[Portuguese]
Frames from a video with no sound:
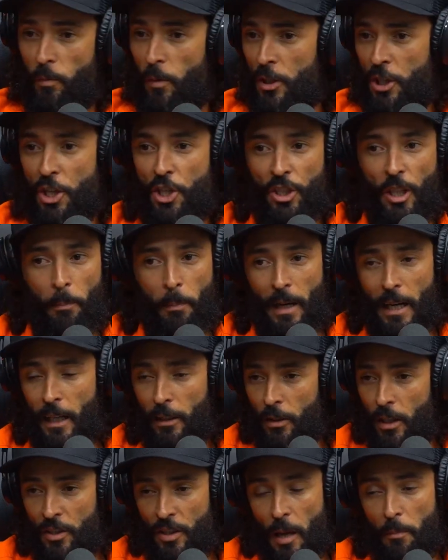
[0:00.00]
a gente está
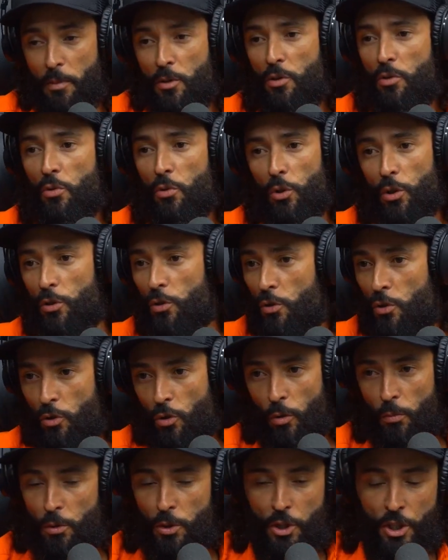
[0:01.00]
pagando esse absurdo nos
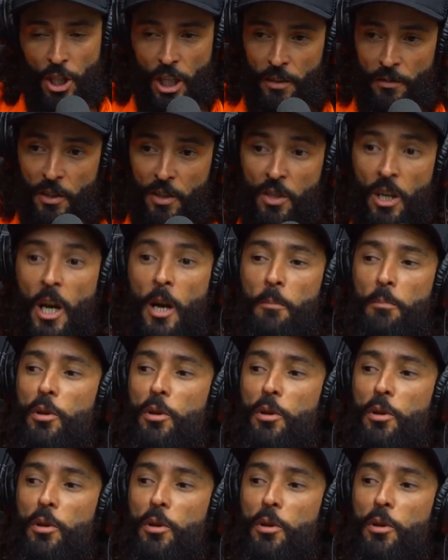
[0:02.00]
combustíveis